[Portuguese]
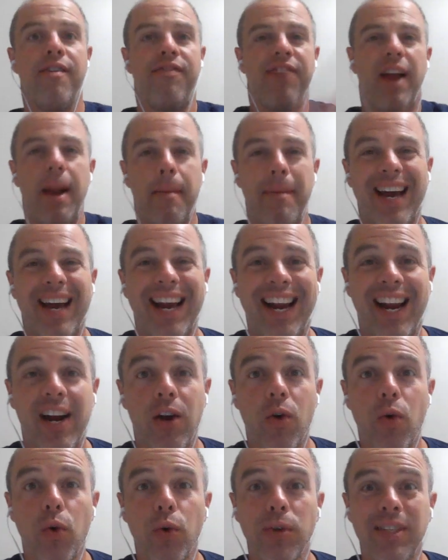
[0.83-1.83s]
Fala minha
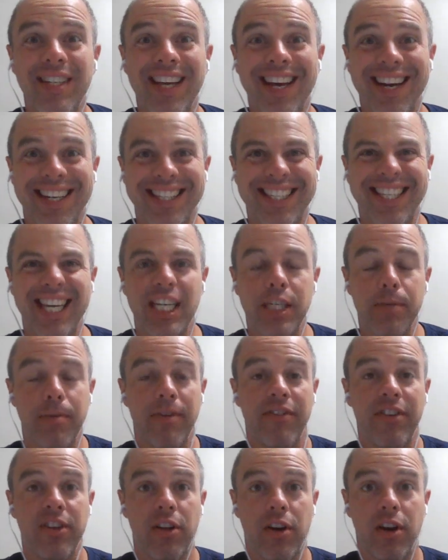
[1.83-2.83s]
galera concurseira, seja
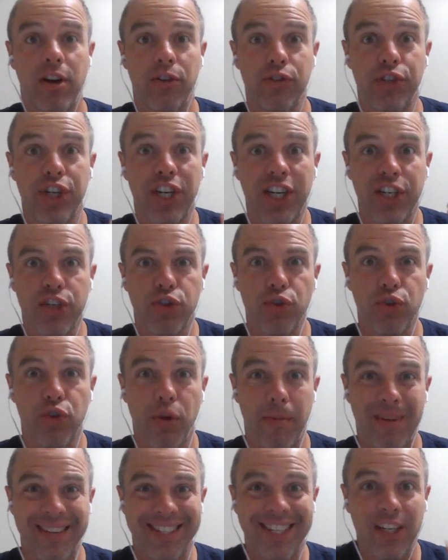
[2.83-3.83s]
bem-vindo ao canal Dicas do
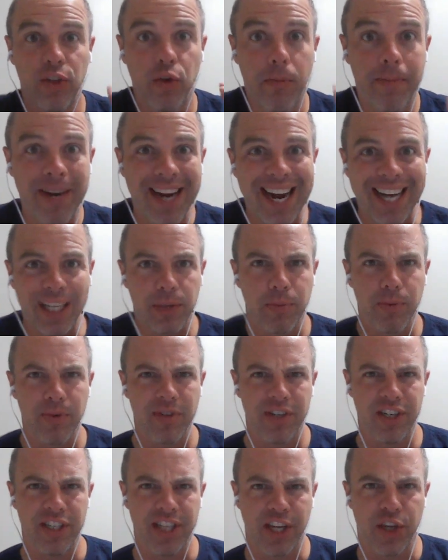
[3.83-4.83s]
Tomazeto. Obrigado por
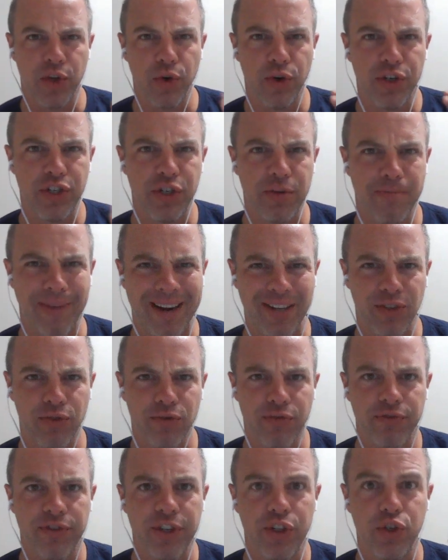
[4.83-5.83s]
você estar aqui hoje, mais
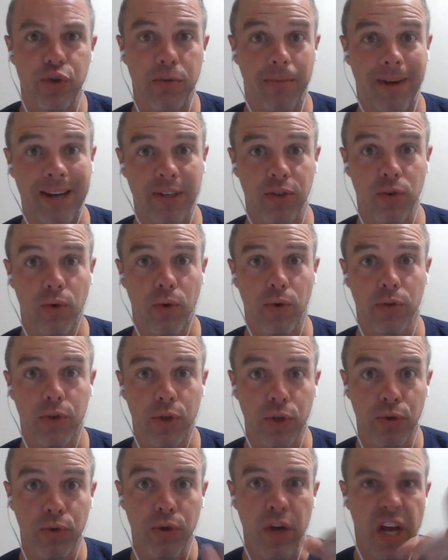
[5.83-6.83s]
um vídeo, mais um
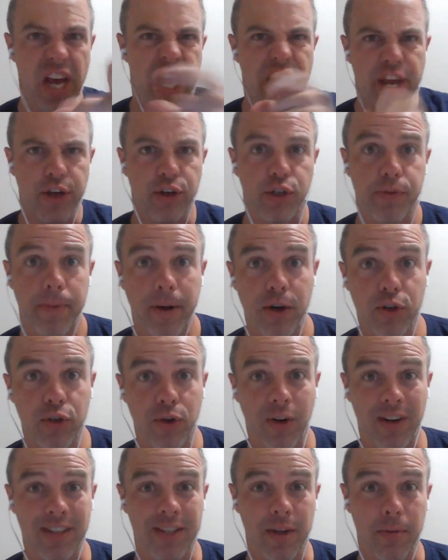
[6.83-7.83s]
conteúdo e eu espero
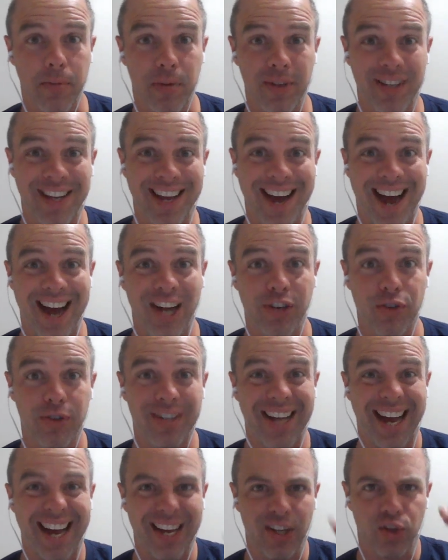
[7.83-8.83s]
de coração poder
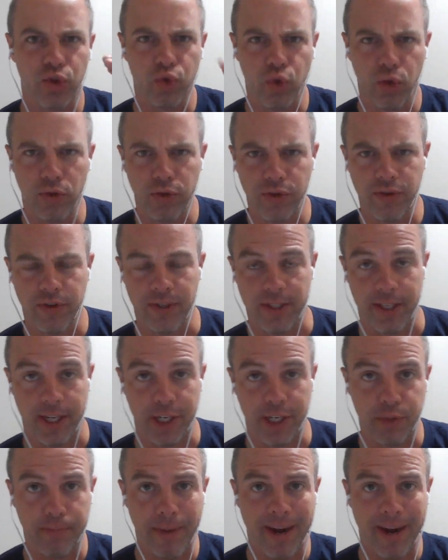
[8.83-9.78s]
ajudar todos vocês.